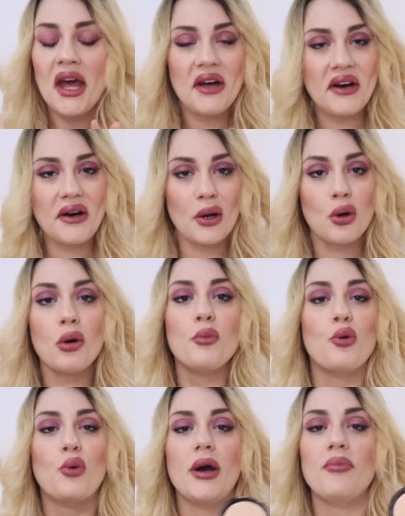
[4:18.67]
eh,
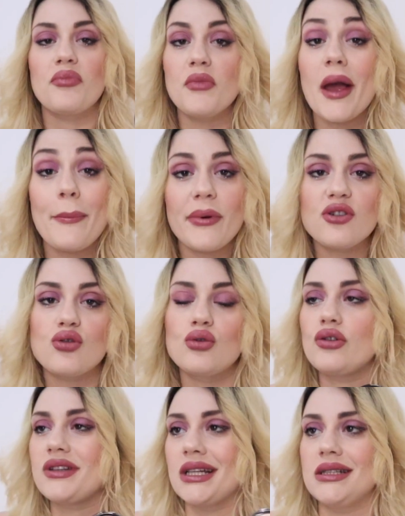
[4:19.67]
comunque mi è
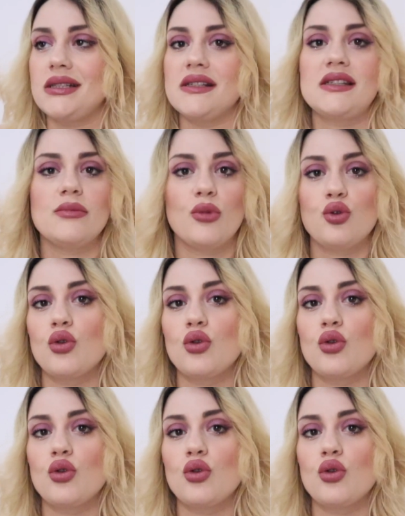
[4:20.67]
piaciuto tantissimo